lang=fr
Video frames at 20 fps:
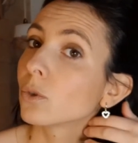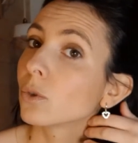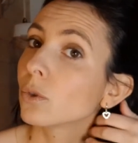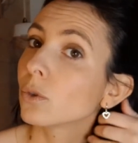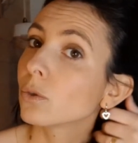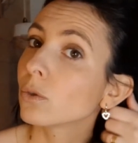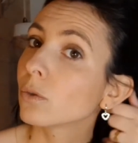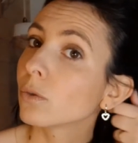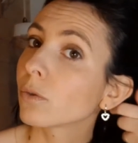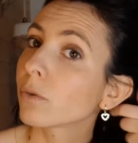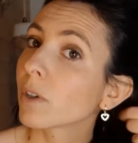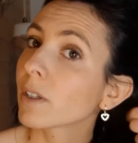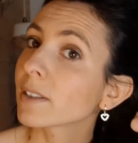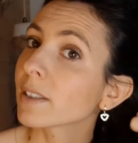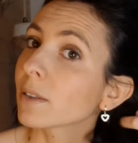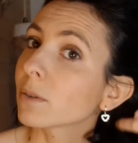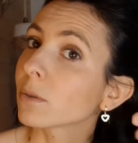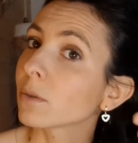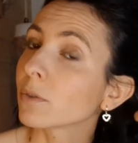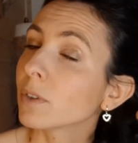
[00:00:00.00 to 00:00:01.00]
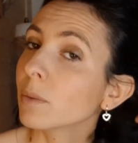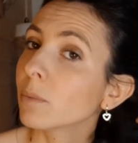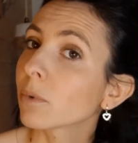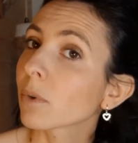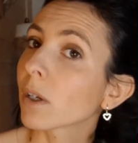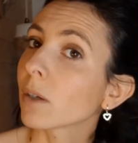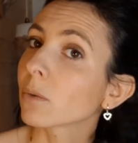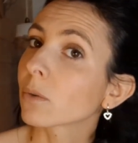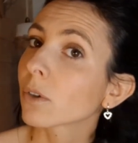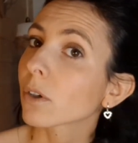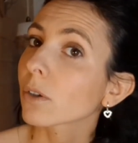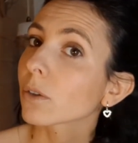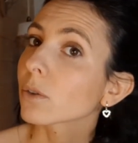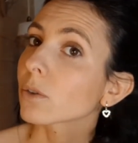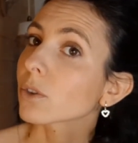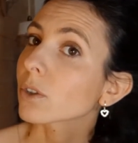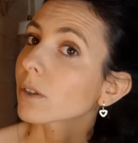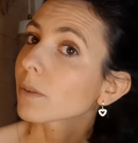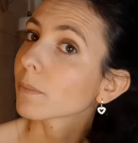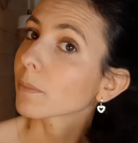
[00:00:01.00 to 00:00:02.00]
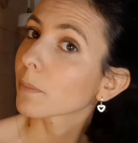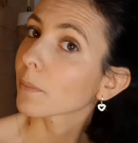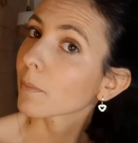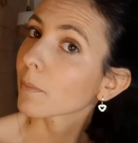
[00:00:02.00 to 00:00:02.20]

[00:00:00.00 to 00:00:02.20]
Juste une fois, ça suffit pour la longueur que j'ai.